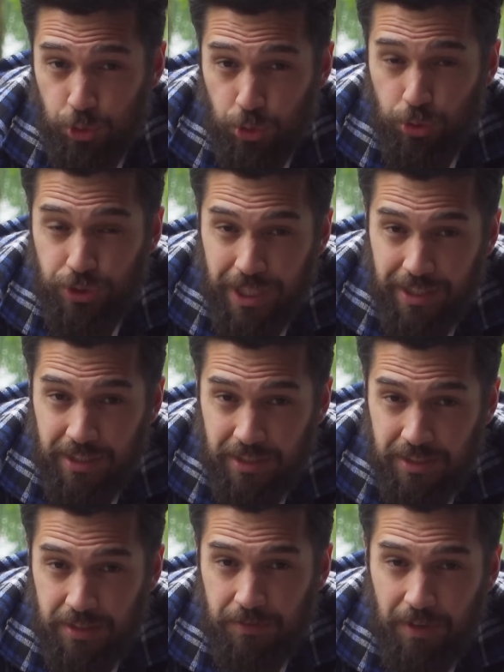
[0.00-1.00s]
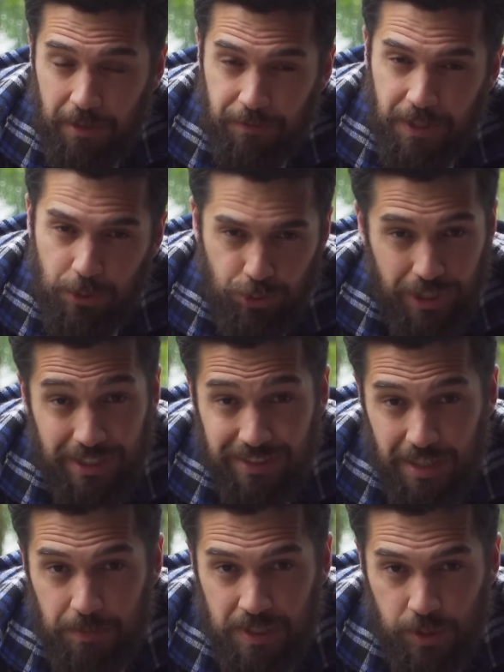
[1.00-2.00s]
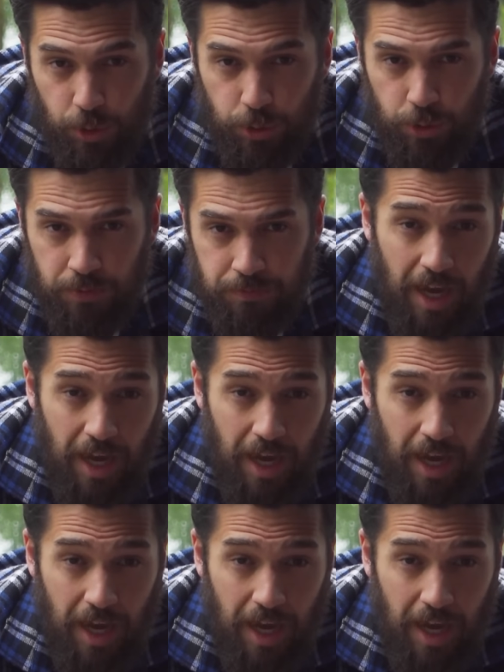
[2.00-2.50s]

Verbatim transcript: Çünkü yakıt valflerin üzerini temizliyordu.